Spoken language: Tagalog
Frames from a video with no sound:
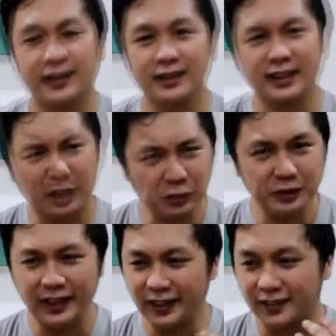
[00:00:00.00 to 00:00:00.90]
Kasi ganun
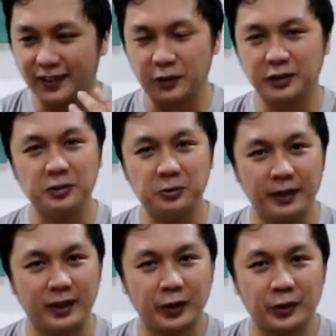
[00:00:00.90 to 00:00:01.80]
din, ganun din
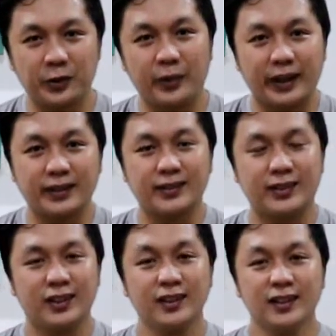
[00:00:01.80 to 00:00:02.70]
umikot yung
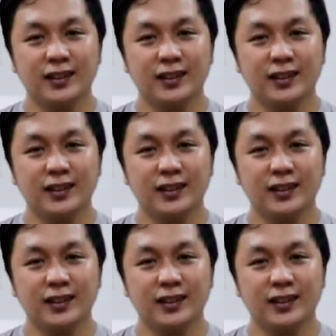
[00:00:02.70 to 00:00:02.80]
kwento